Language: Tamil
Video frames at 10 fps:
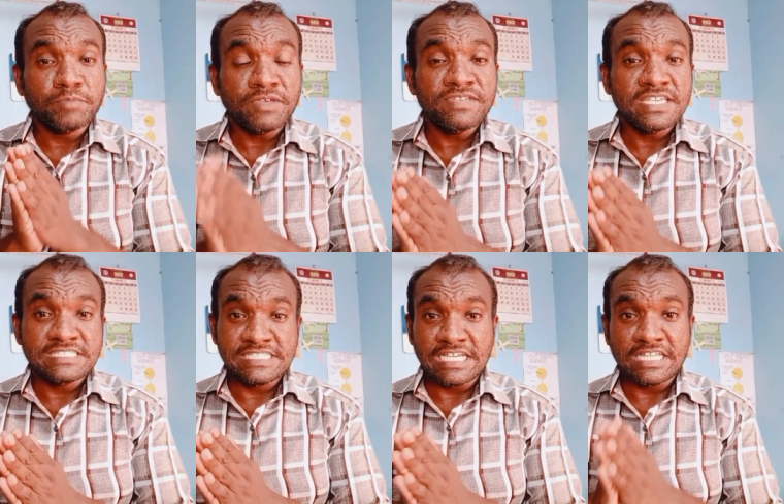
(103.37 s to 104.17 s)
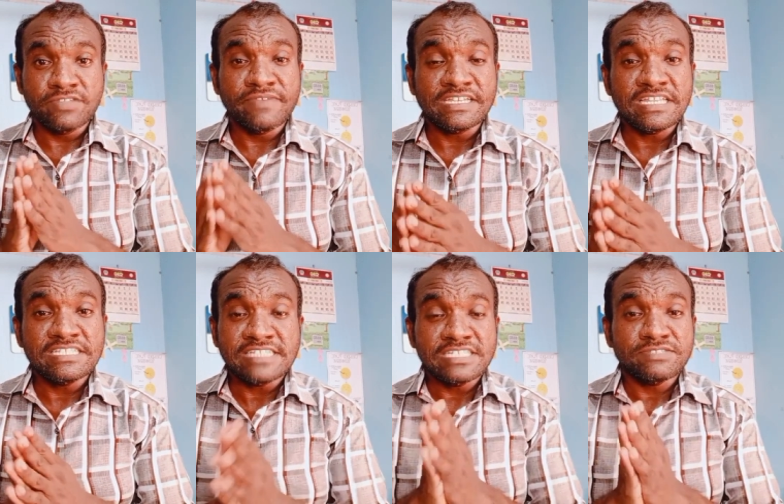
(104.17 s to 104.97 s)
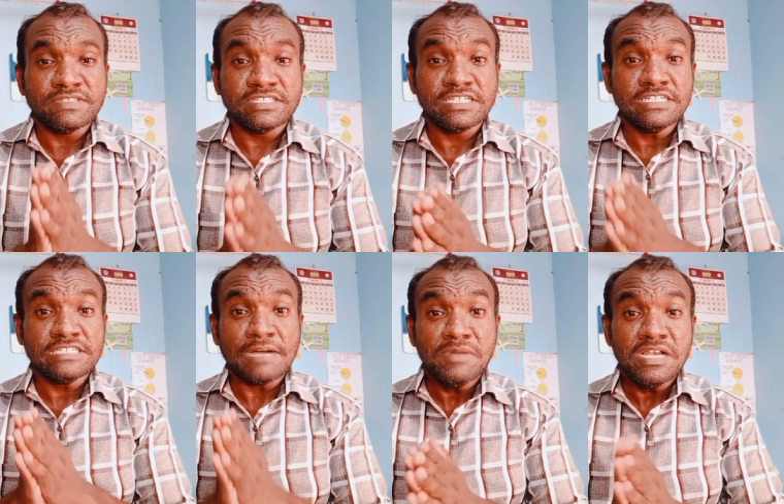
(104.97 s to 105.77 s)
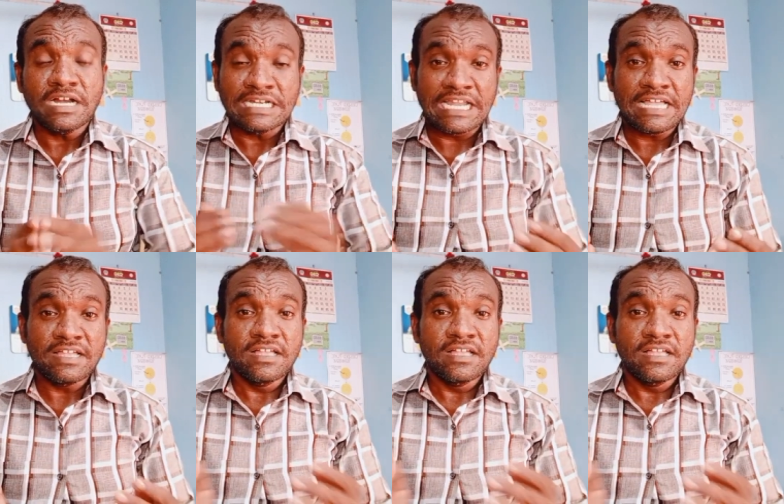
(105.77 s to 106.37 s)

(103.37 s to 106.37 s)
பிவிஎஸ்சி அதாவது வெட்டினரி சயின்ஸ் வந்துட்டு தமிழ்நாட்டில்